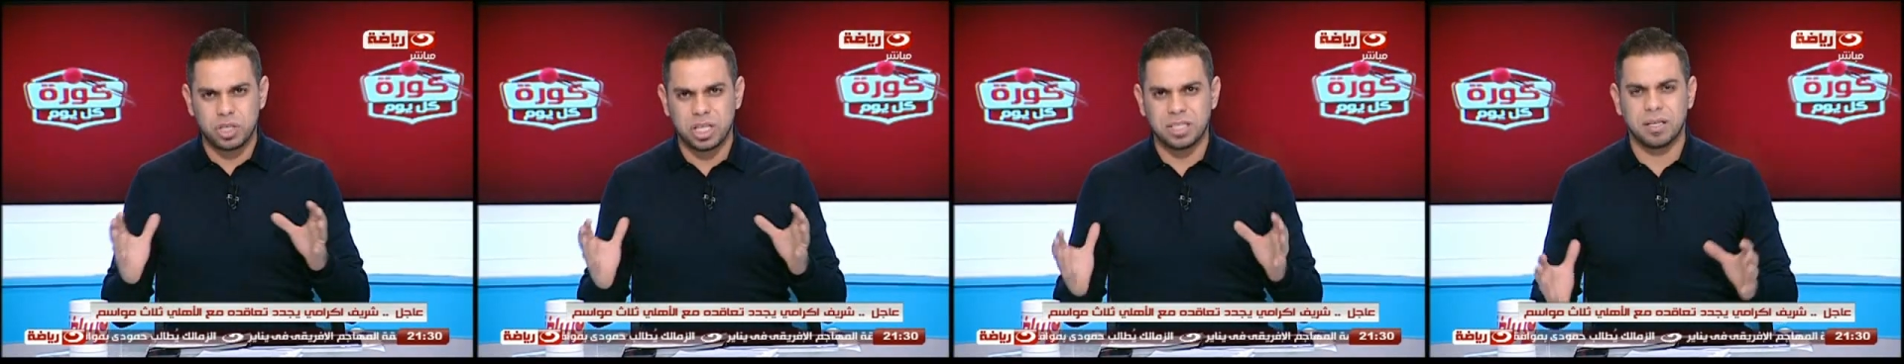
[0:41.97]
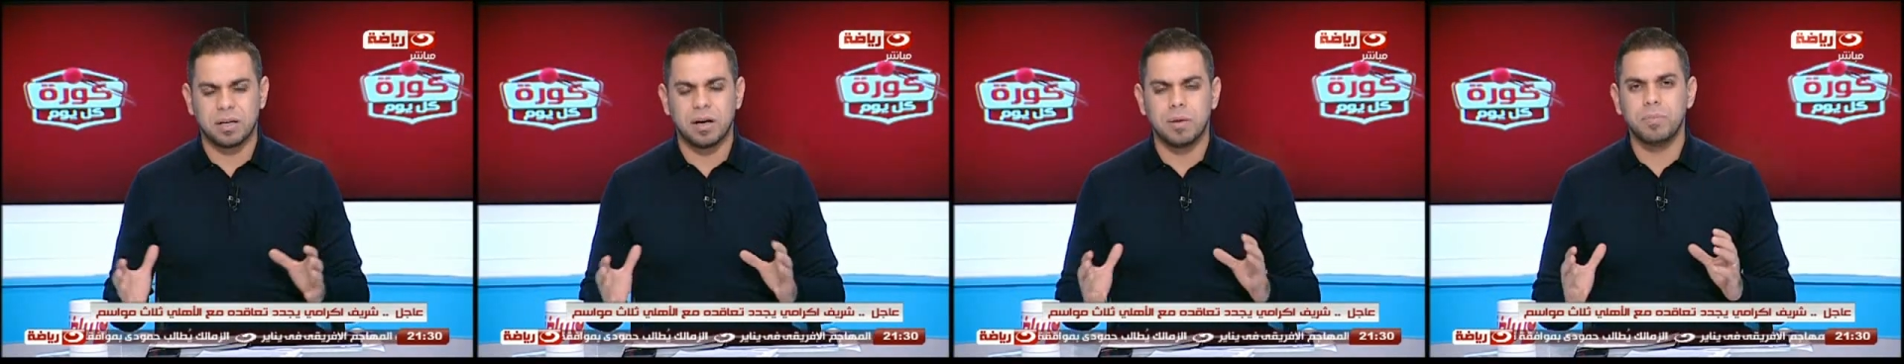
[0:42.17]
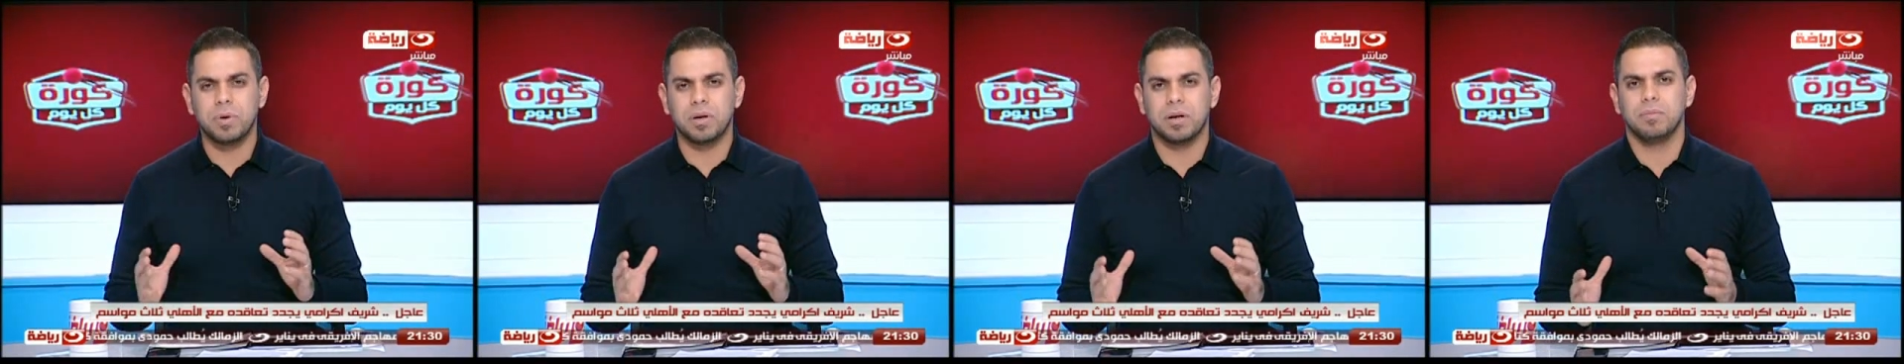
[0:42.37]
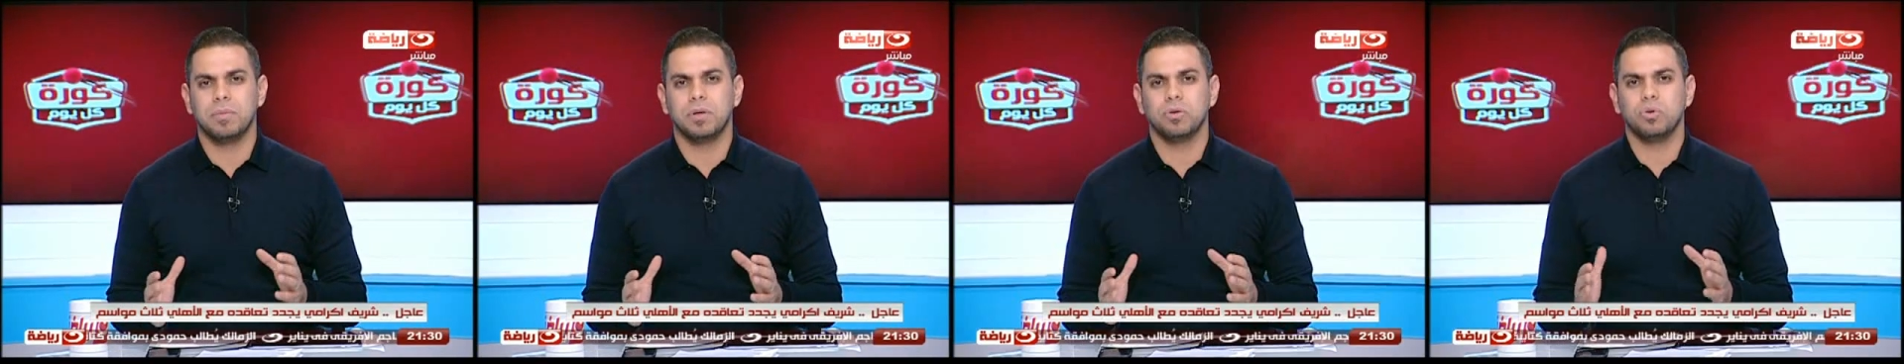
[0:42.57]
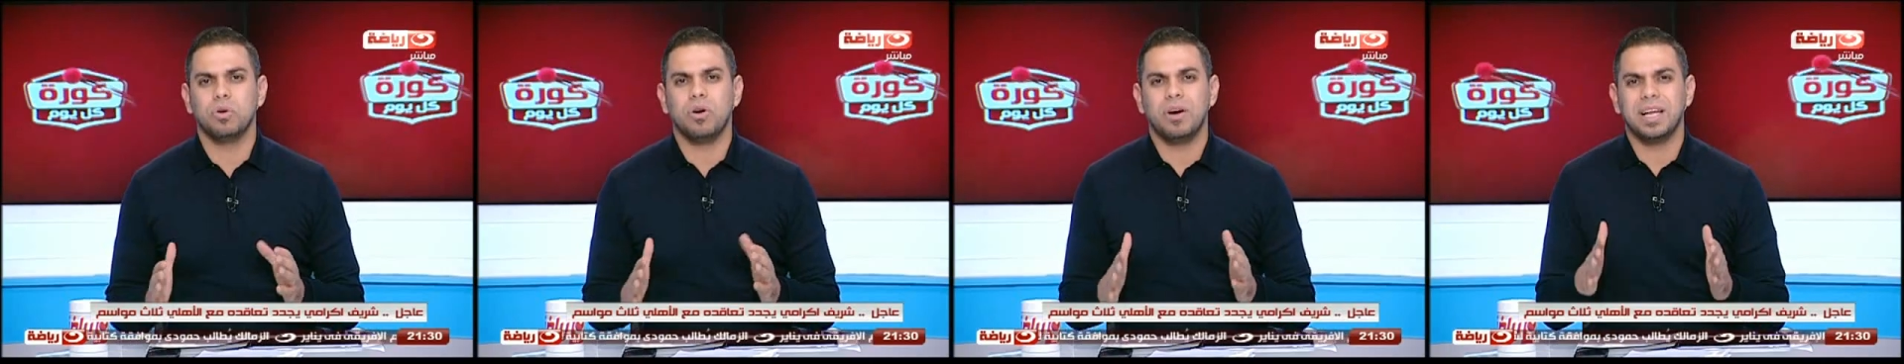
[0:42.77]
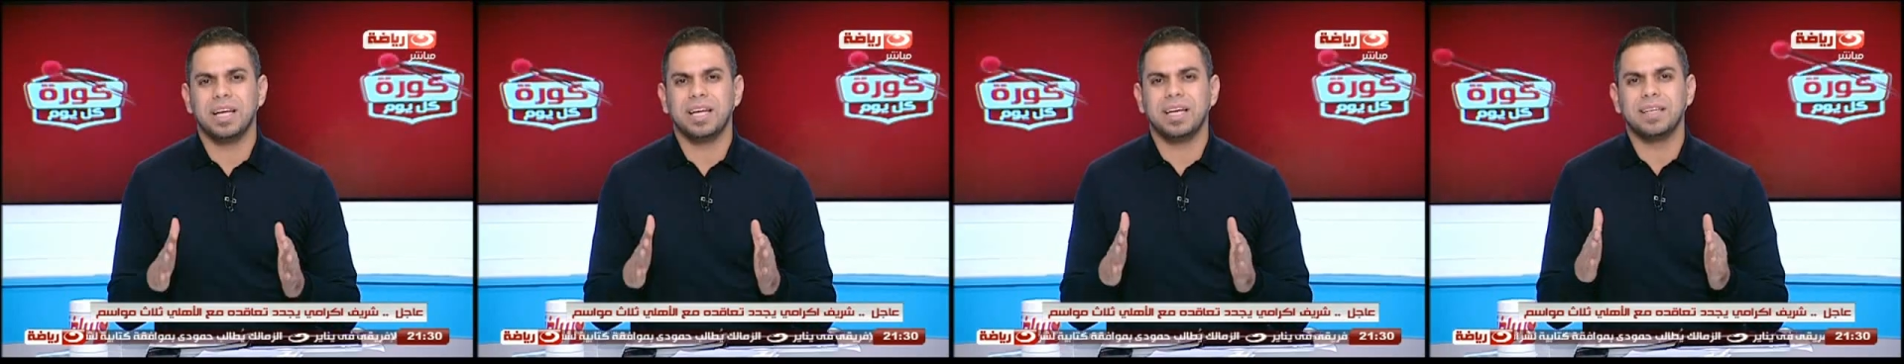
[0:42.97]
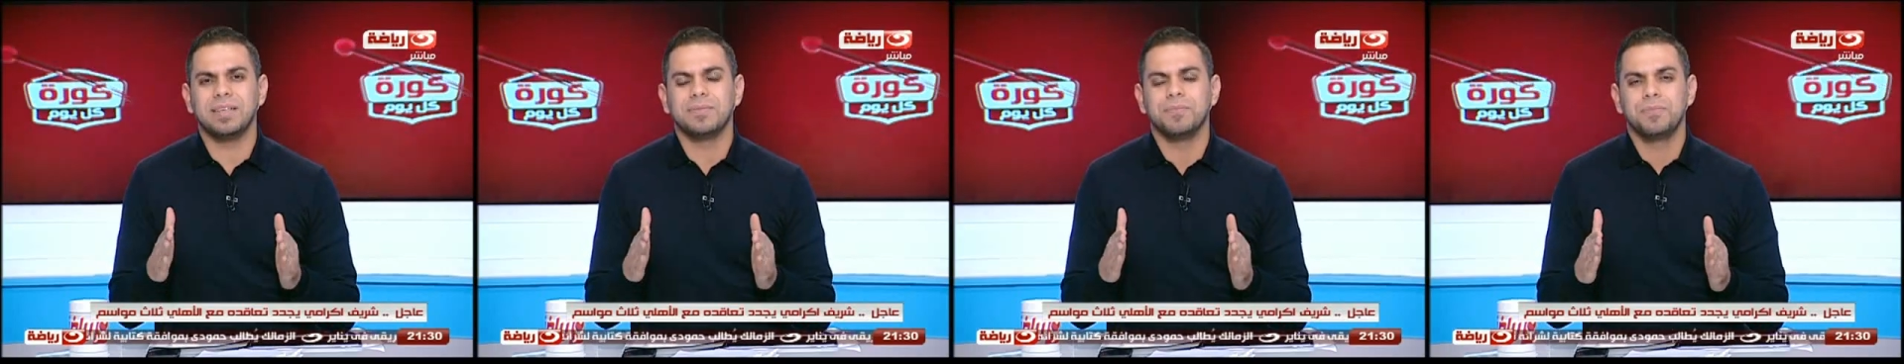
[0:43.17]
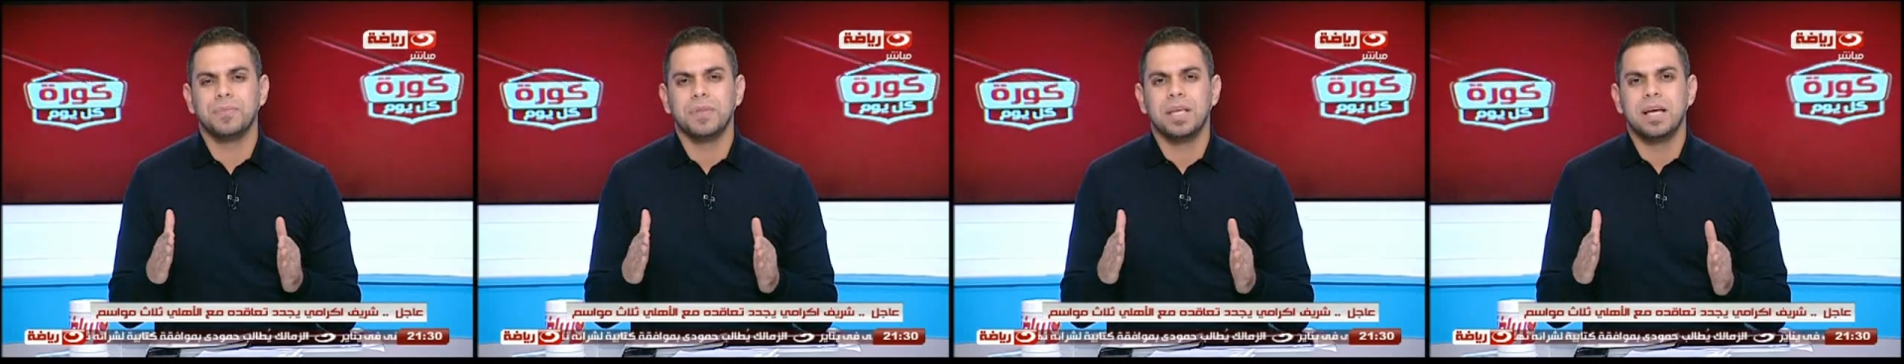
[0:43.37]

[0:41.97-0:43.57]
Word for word: مش عايز اكبر الموضوع لكن